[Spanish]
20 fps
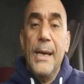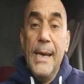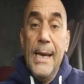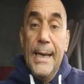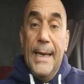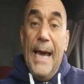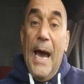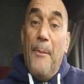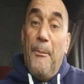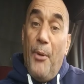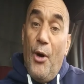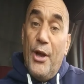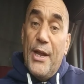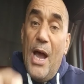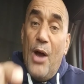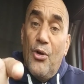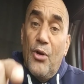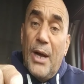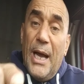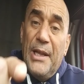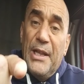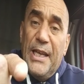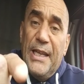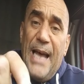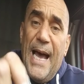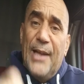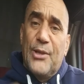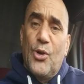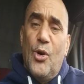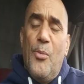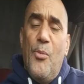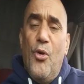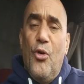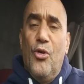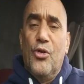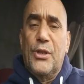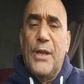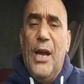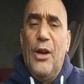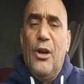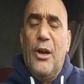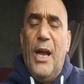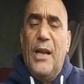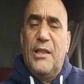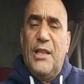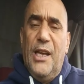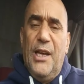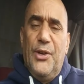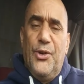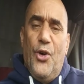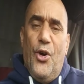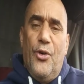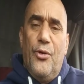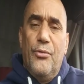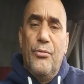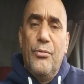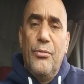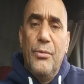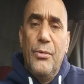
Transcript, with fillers: que apoya a un candidato como Gonzalo Castillo,